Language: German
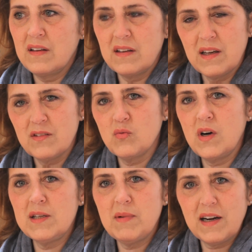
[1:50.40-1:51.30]
die ganze
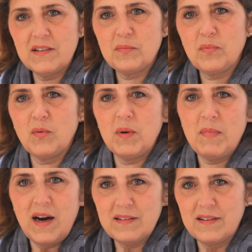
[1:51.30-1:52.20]

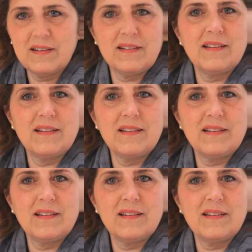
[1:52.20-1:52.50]
Urheberrechtsproblematik,